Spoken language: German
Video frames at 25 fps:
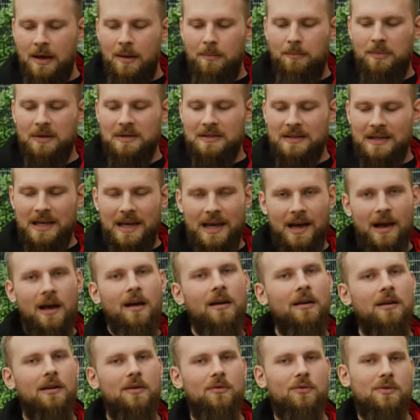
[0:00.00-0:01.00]
Bisher
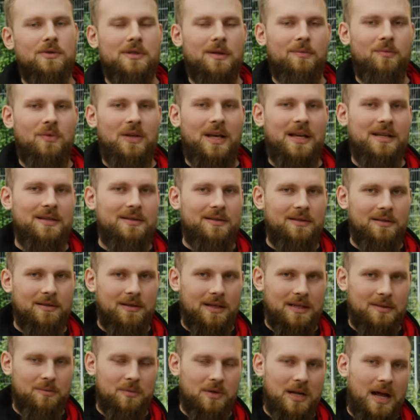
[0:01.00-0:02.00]
in unserem Test
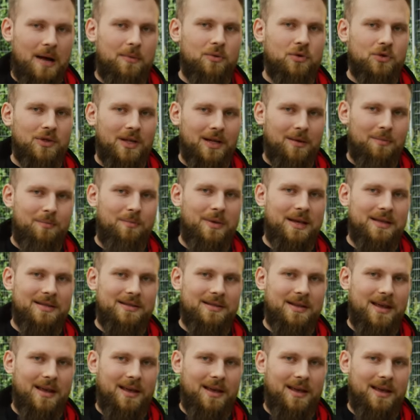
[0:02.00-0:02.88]
das mit Abstand beste